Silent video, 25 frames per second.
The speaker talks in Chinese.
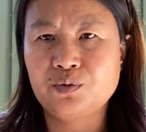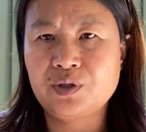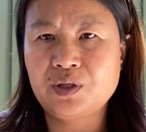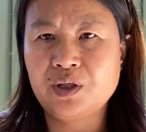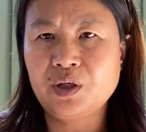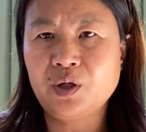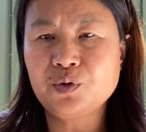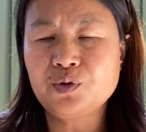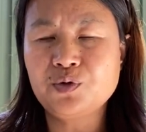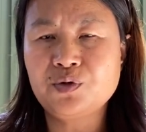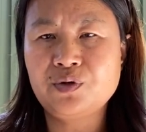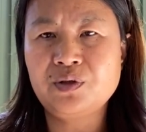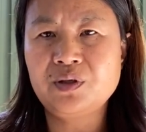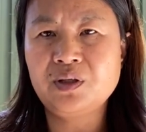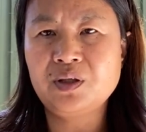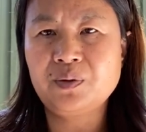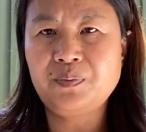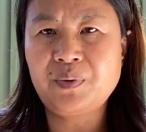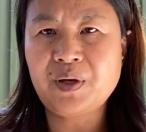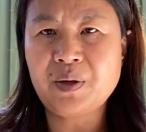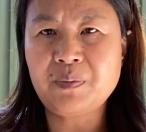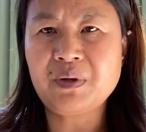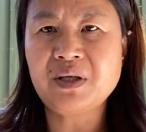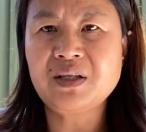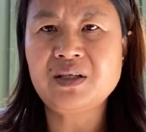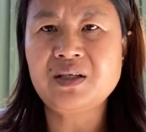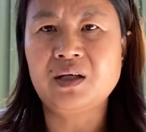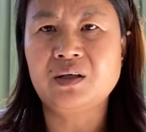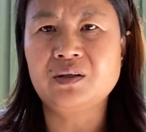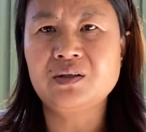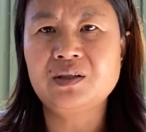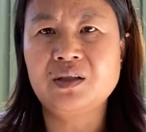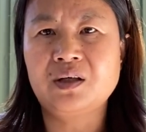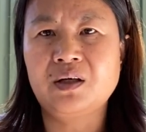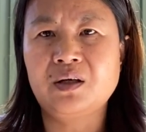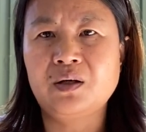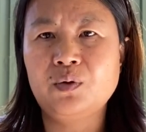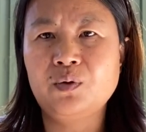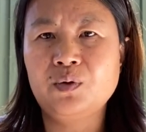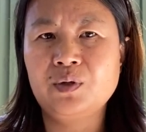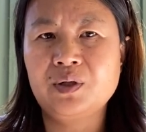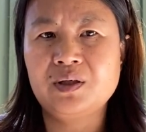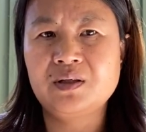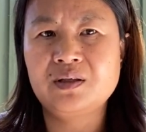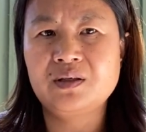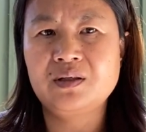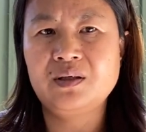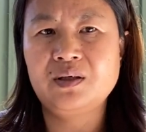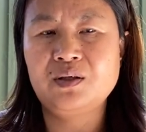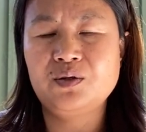郊区的边边角角，或者
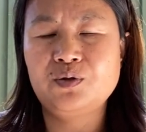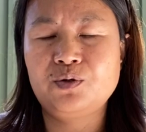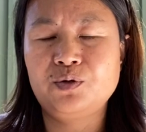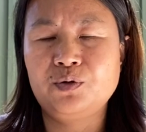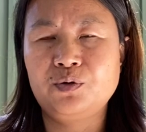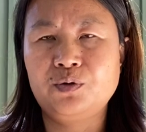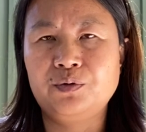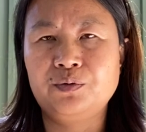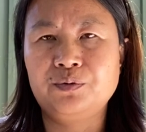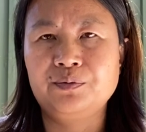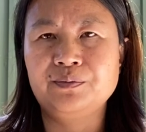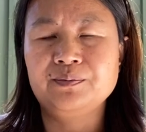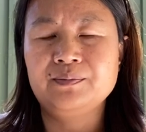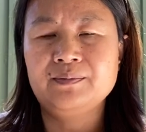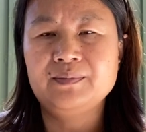是那种，